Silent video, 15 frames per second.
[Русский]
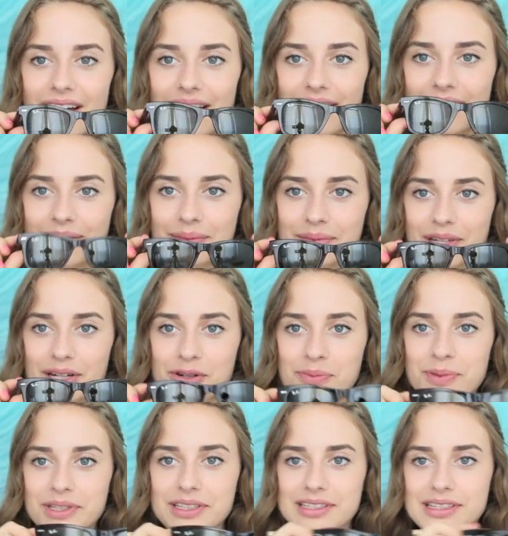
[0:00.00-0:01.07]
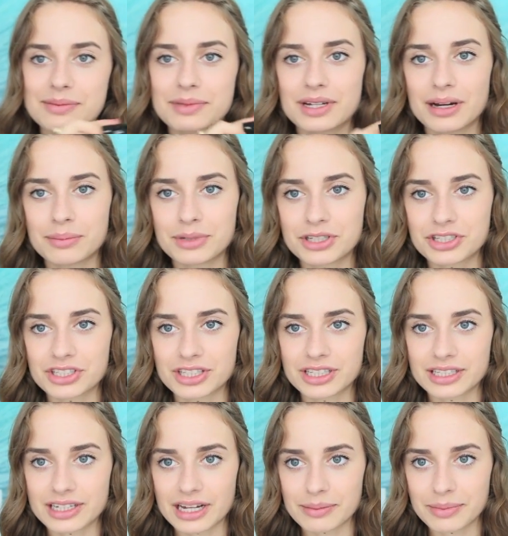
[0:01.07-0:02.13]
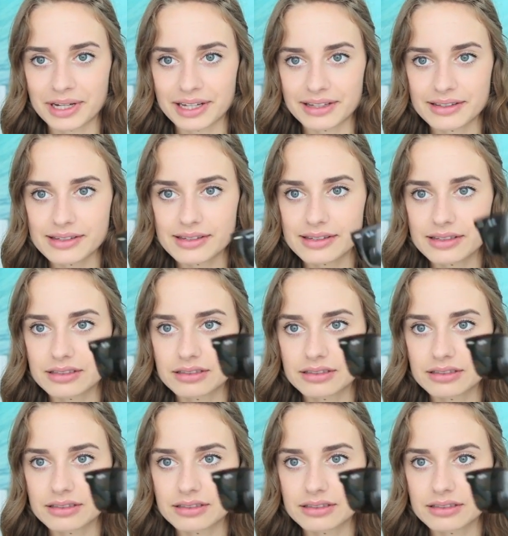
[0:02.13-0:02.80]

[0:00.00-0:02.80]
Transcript: Um, я купила себе обычные Ray-Bans,